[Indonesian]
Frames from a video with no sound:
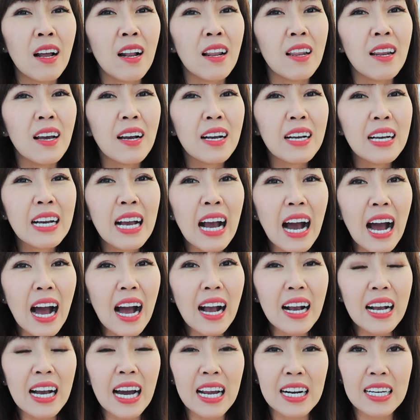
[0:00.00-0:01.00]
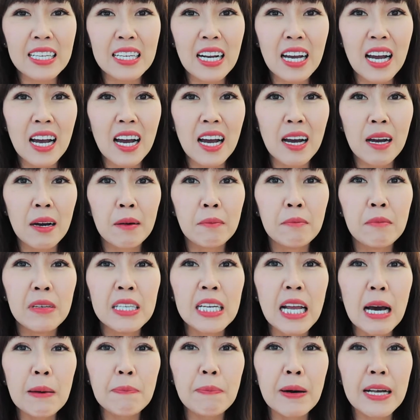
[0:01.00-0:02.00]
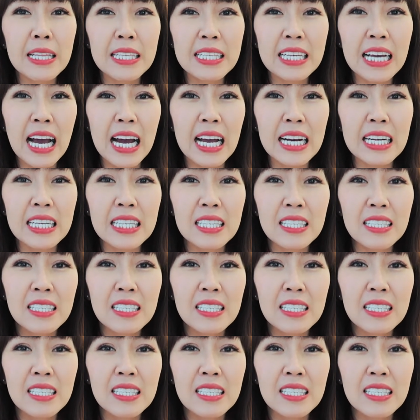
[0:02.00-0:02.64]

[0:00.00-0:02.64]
lega karena mendapatkan